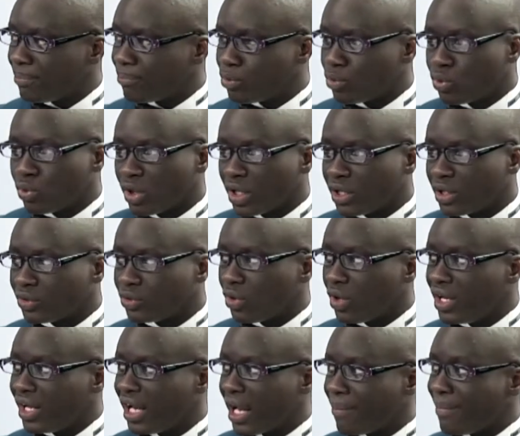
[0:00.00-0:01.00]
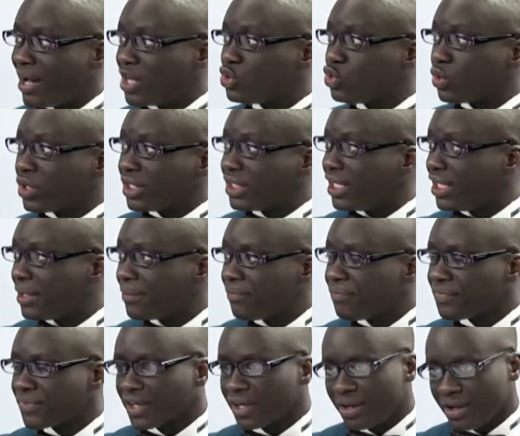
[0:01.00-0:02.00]
pour donner la majorité
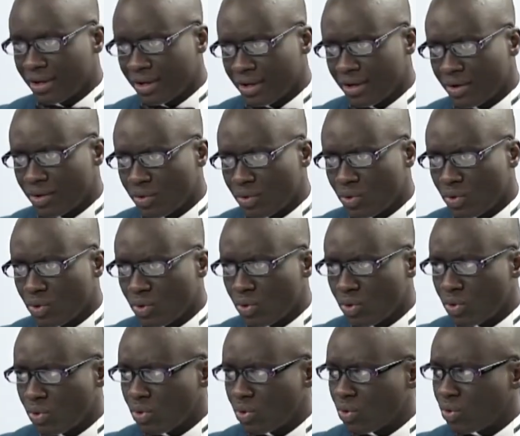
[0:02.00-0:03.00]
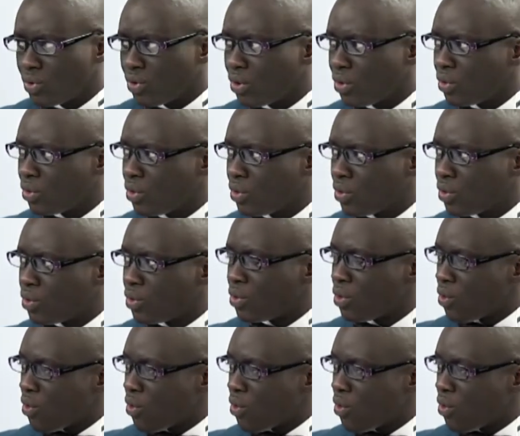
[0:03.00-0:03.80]
aux, aux,